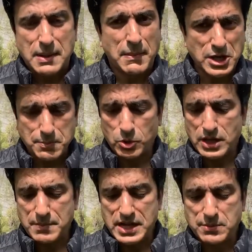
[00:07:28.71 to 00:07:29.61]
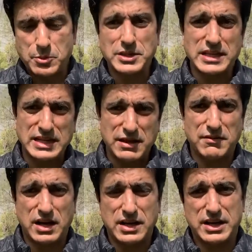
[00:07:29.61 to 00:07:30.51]
मारियोपोल का मैंने आपको बता दिया
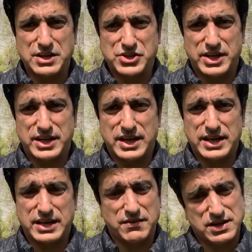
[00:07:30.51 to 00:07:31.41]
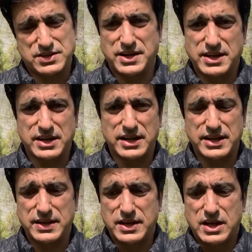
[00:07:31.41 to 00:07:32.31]
वहाँ की रशिया ने कहा है कि वहाँ सरेंडर कर दें